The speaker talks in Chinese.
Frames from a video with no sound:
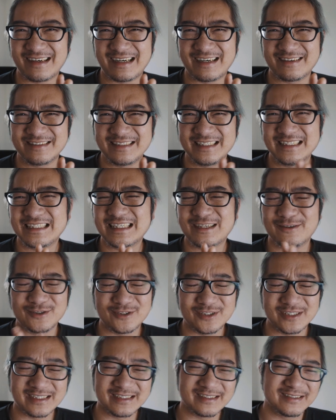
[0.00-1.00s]
傲，现在我
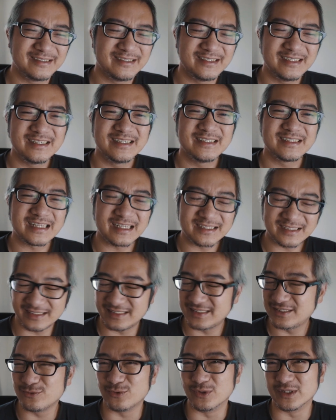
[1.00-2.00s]
觉得它只
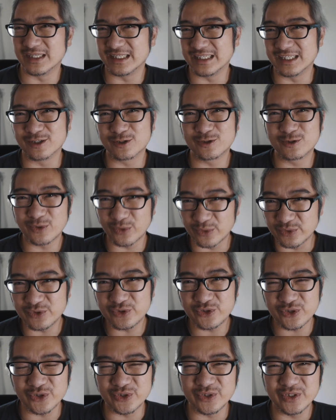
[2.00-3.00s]
是我的一个工
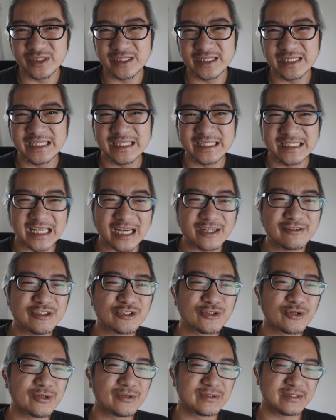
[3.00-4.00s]
具。然后你
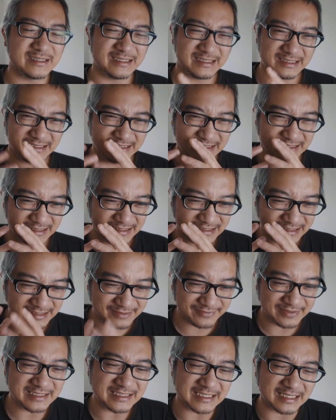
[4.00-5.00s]
说。
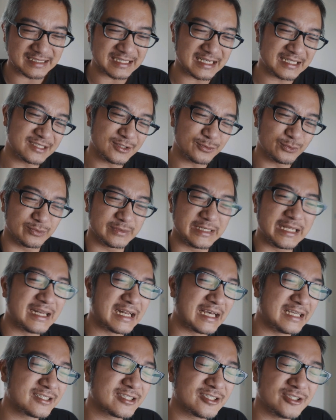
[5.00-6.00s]
分享一下这五年
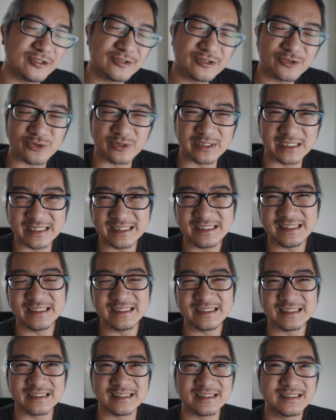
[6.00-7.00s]
来使用索尼的
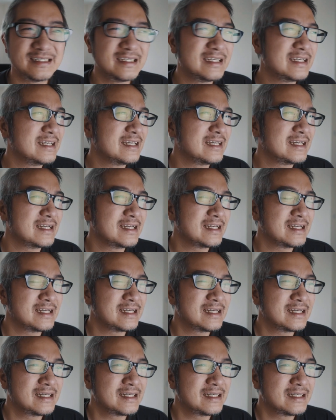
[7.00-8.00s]
心得。
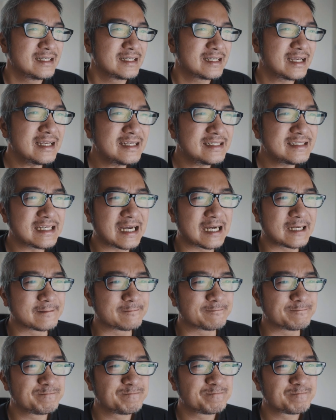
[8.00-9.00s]
可以
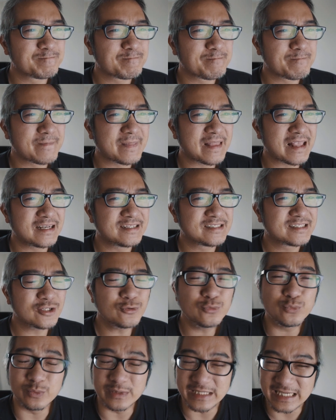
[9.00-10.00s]
讲，这
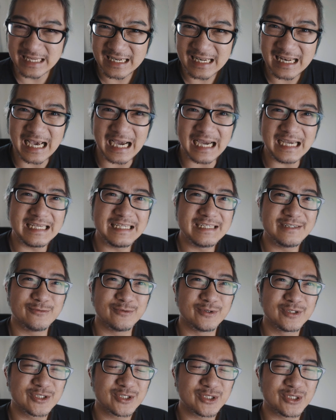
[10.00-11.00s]
五年来
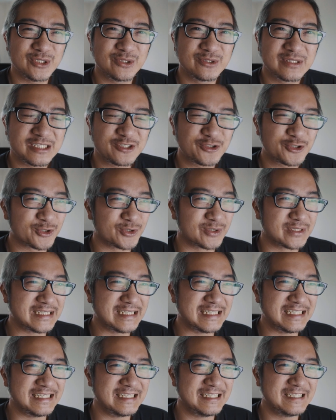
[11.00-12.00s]
我使用的索
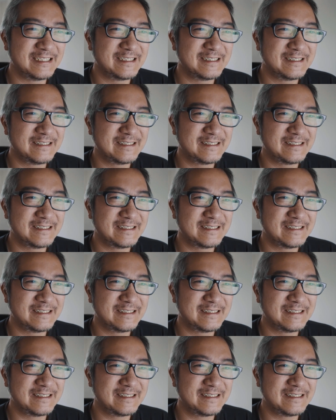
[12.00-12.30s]
尼